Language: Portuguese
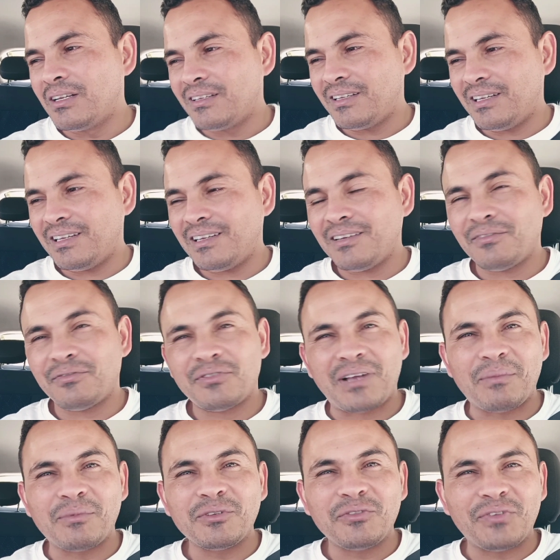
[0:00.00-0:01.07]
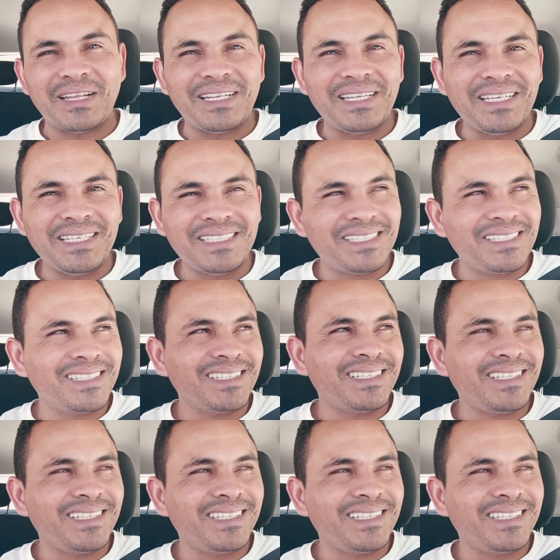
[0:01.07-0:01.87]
é, ficar muito feliz.